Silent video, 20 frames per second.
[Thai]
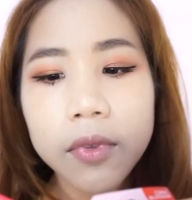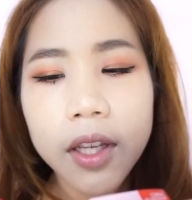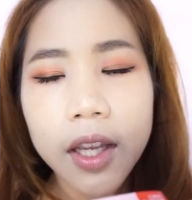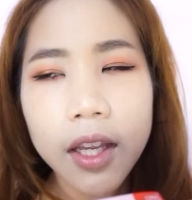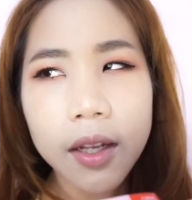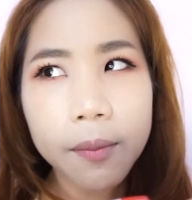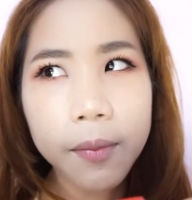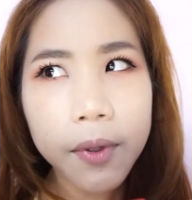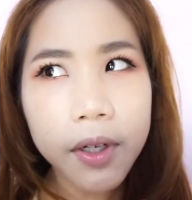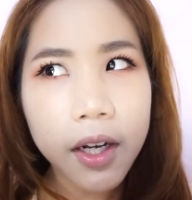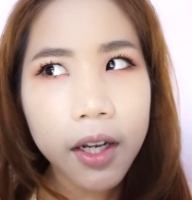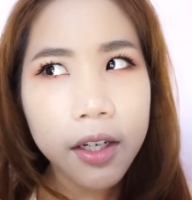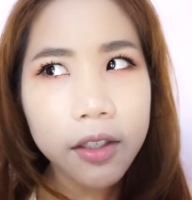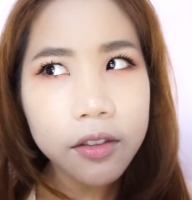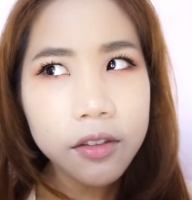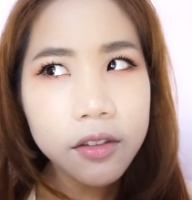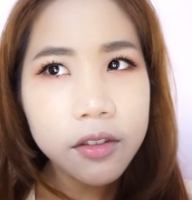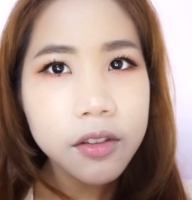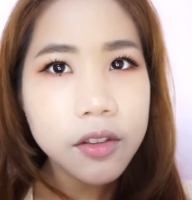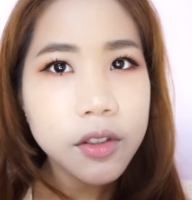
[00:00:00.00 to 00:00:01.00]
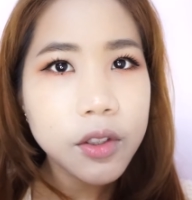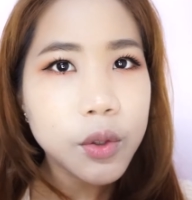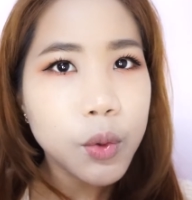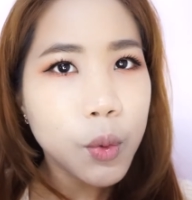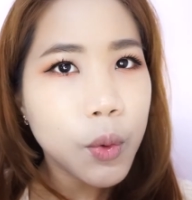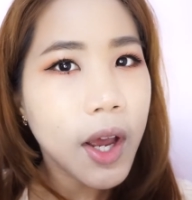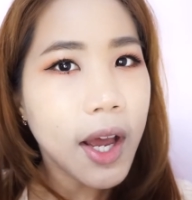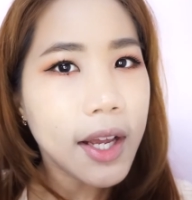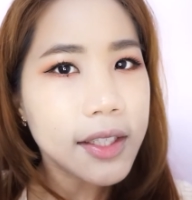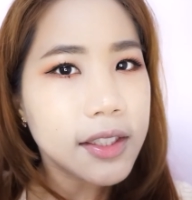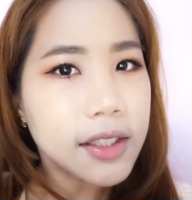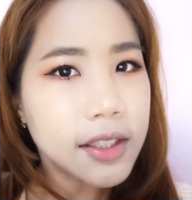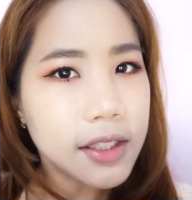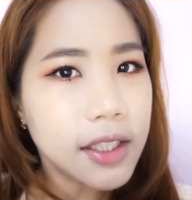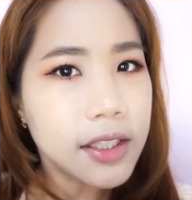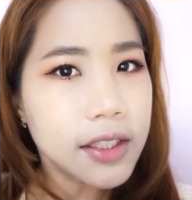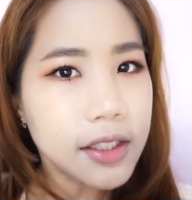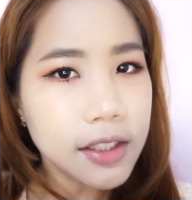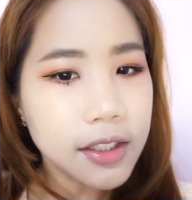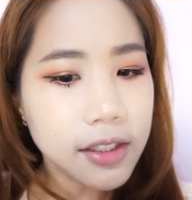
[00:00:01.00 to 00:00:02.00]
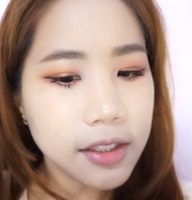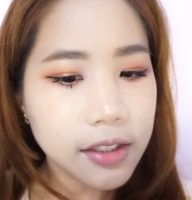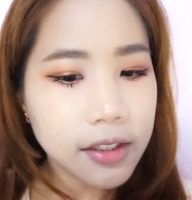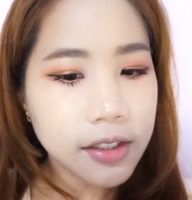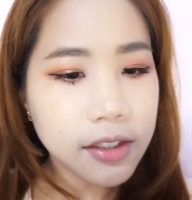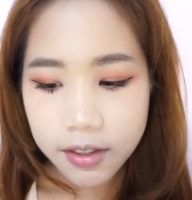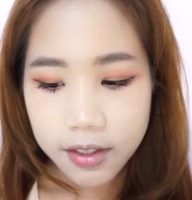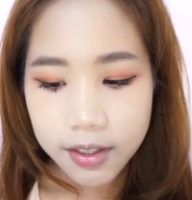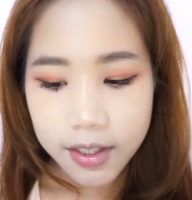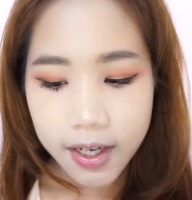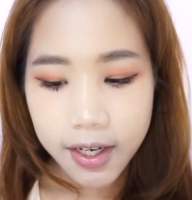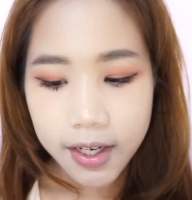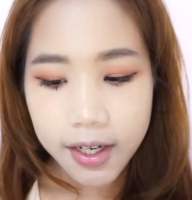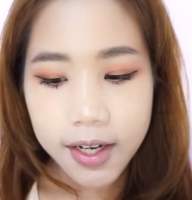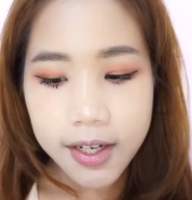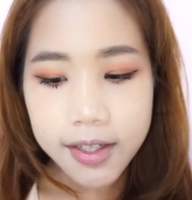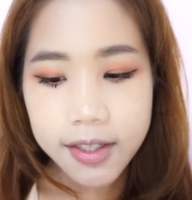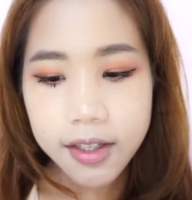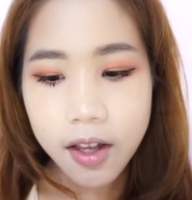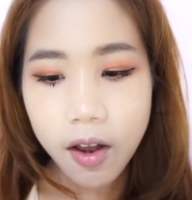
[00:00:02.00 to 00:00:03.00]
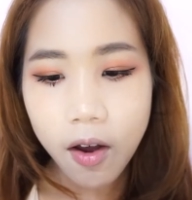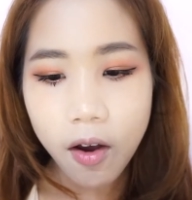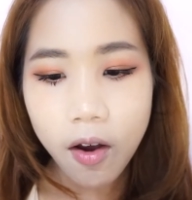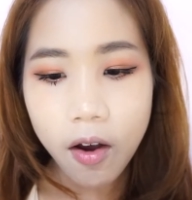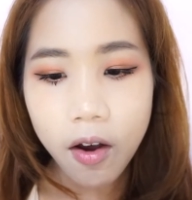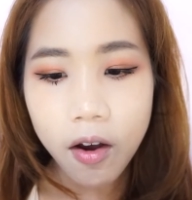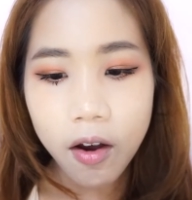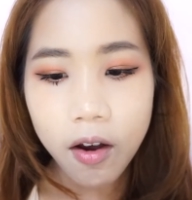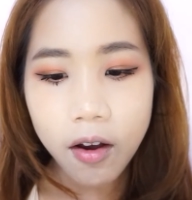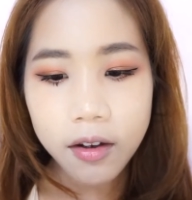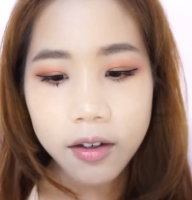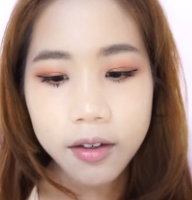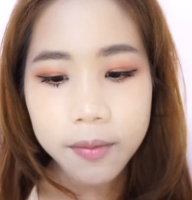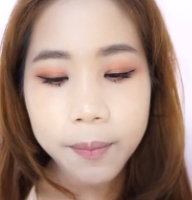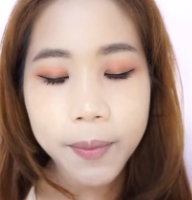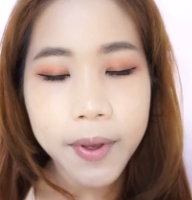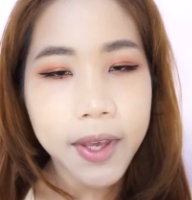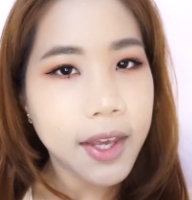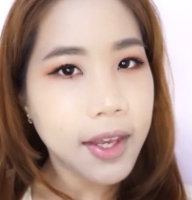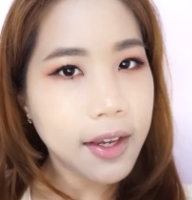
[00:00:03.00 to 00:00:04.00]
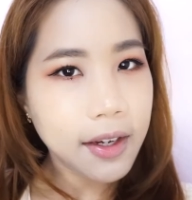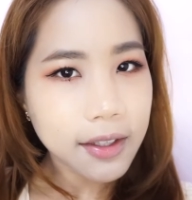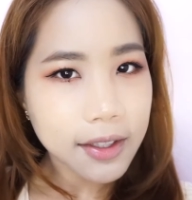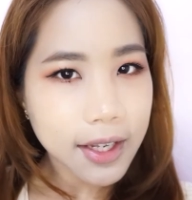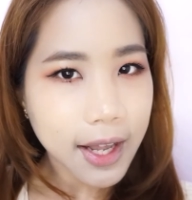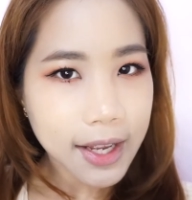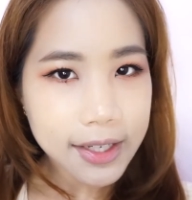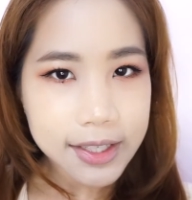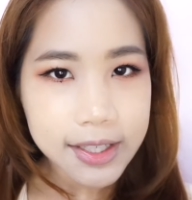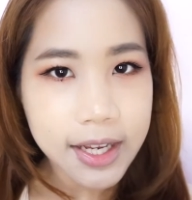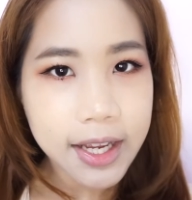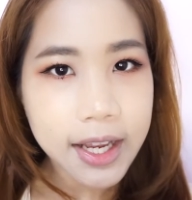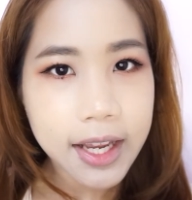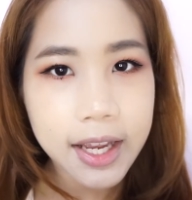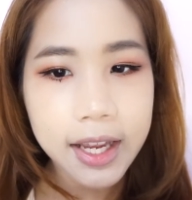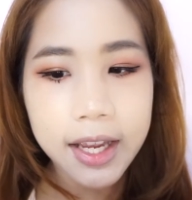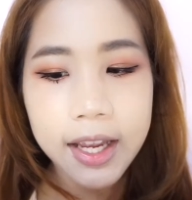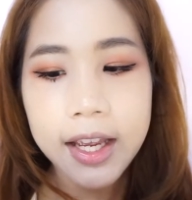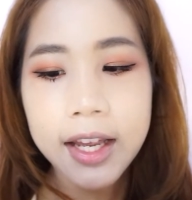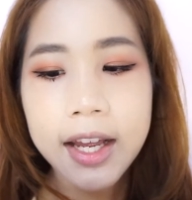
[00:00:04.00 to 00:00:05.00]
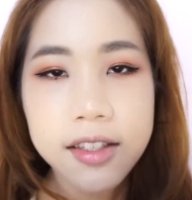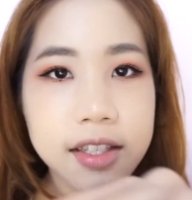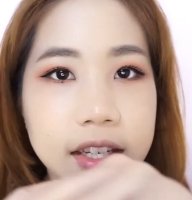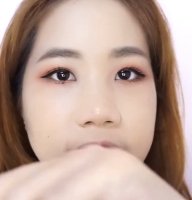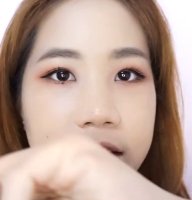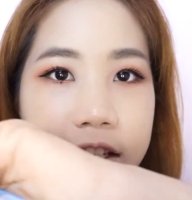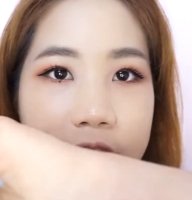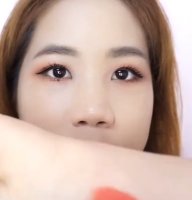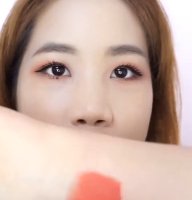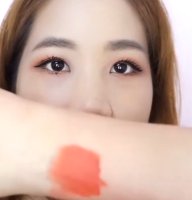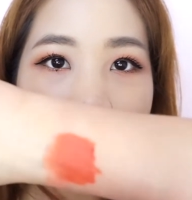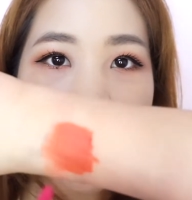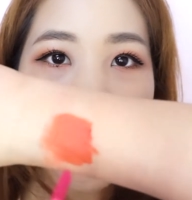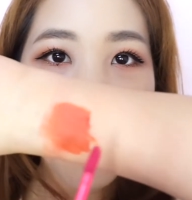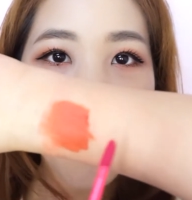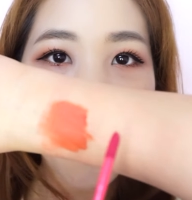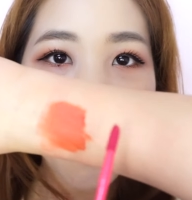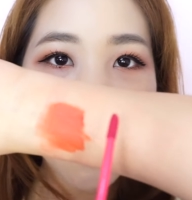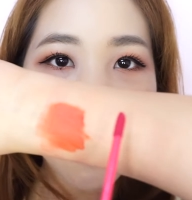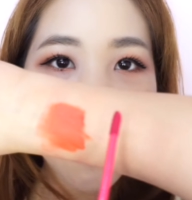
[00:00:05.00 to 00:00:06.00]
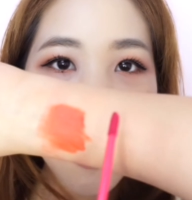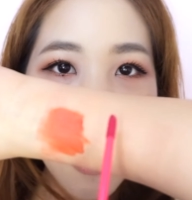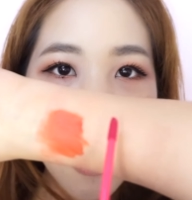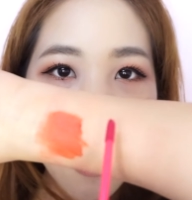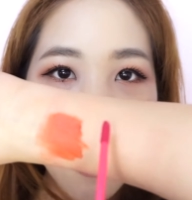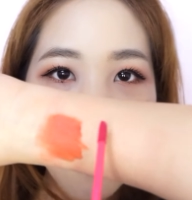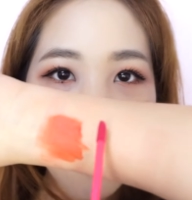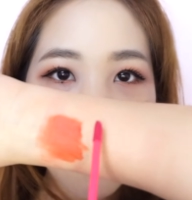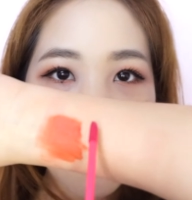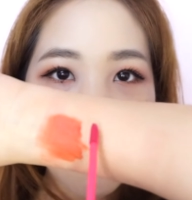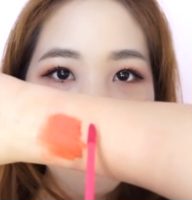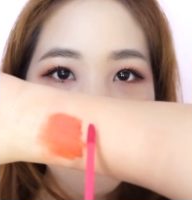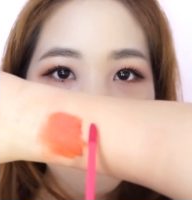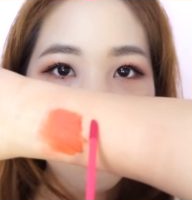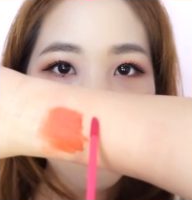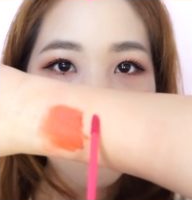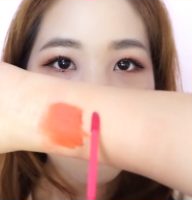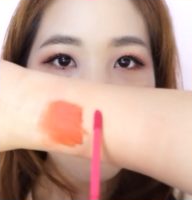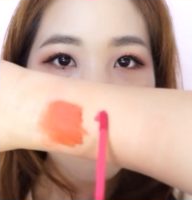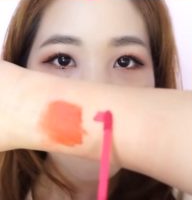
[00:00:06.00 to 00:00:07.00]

กลิ่นเหมือนซูกัสนิดนึงสีที่2 Pink Latte สีนี้ชมพูเลยแหละนี่